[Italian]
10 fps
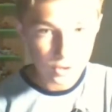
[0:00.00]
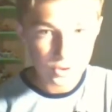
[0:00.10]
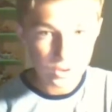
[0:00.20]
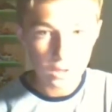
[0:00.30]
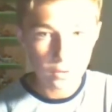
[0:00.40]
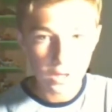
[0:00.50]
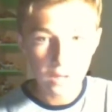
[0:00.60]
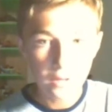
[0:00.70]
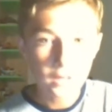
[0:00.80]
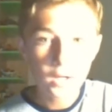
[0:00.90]
così, allora
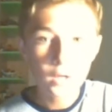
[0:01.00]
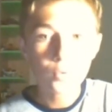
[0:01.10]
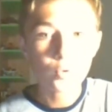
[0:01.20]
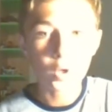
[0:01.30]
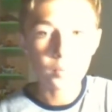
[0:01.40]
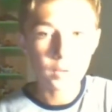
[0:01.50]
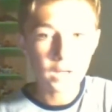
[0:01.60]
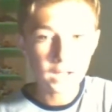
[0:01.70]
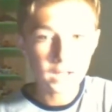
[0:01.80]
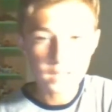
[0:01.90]
uno non può
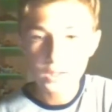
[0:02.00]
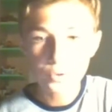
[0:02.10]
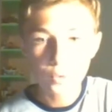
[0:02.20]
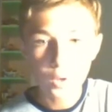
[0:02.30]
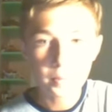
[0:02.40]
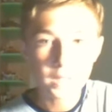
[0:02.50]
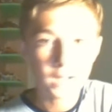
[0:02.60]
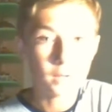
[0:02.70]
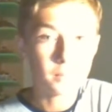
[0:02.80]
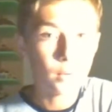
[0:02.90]
neanche andare a scuola perché
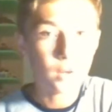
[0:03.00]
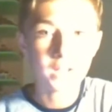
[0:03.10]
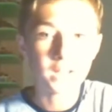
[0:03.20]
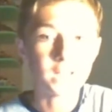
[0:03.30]
ha paura che